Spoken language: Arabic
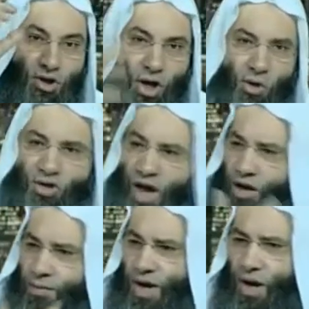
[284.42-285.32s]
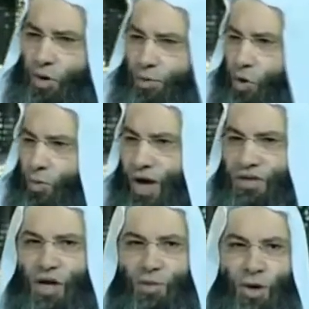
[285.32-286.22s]
يشحنوا شحن معنوي يعمل له
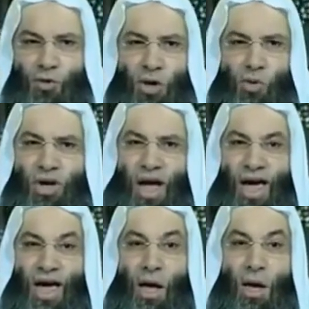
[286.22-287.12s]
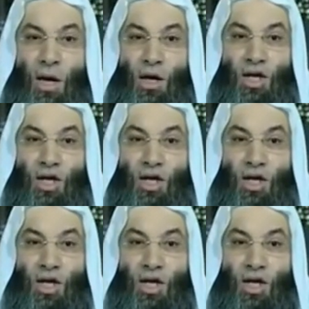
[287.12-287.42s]
معسكر يبعده عن كل حاجه